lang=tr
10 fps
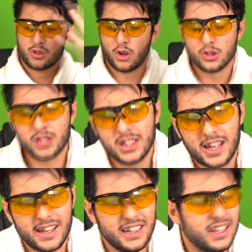Tonsil
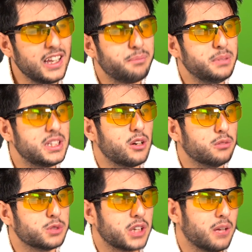denen illet bir şey
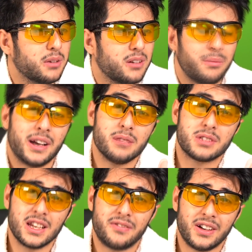olmuş galiba.
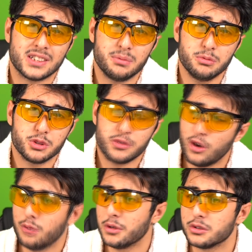Bademciklerim fazla büyümüş ve ölmek